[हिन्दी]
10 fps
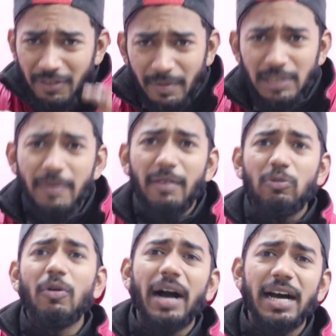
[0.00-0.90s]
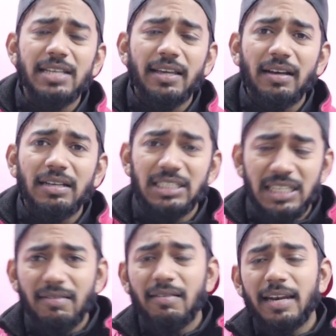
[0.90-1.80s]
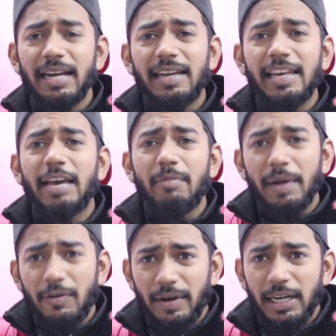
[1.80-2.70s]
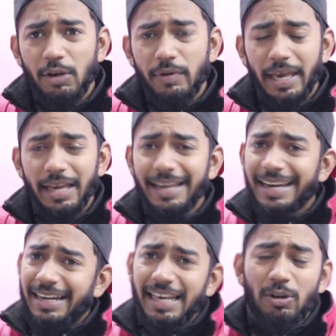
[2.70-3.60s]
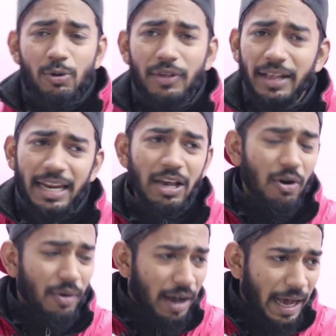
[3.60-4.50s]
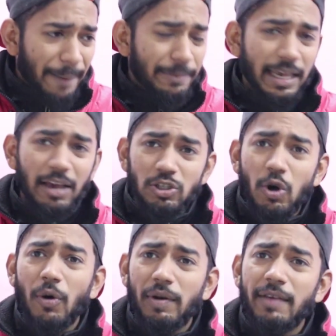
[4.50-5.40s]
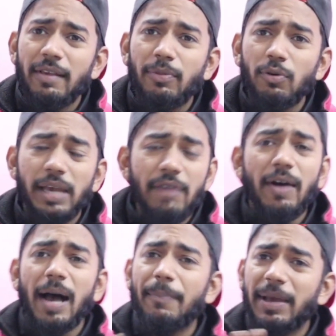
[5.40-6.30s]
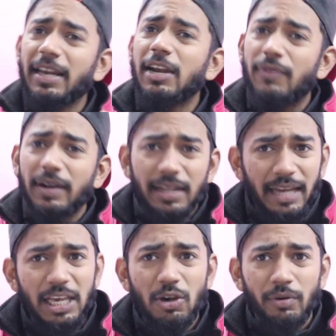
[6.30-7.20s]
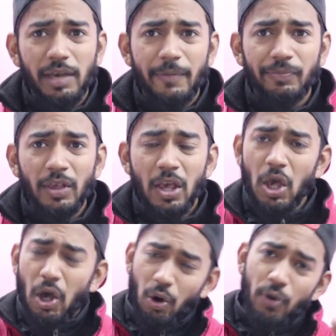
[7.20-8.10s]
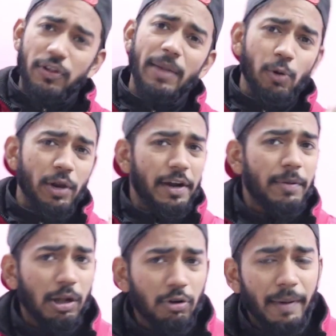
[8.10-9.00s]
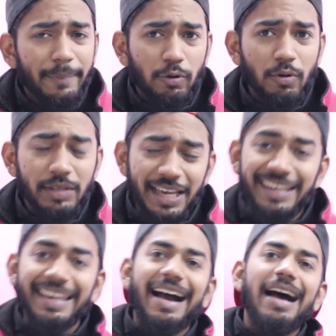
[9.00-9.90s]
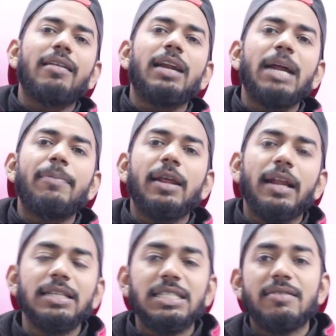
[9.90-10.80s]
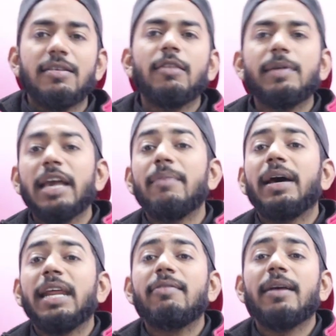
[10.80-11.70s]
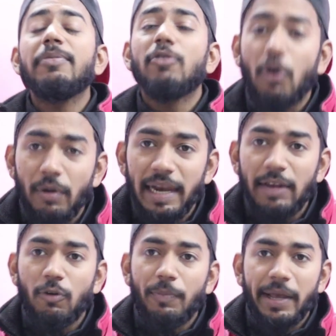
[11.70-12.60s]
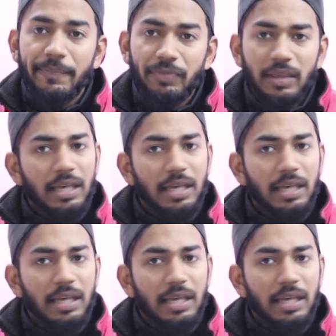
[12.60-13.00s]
समझ में सबको आ जाएगा जिस तरह टी में डिफिकल्टी हुई है ठीक उसी तरह आपके जो ऑनलाइन एग्जाम्स होंगे वहाँ पर इतनी डिफिकल्टी नहीं होगी उसकी पूरी वीडियो बताऊंगा मैं आपको कि क्या करना पड़ेगा जिससे तो क्या हमारे एग्जाम्स ऑनलाइन हो पाए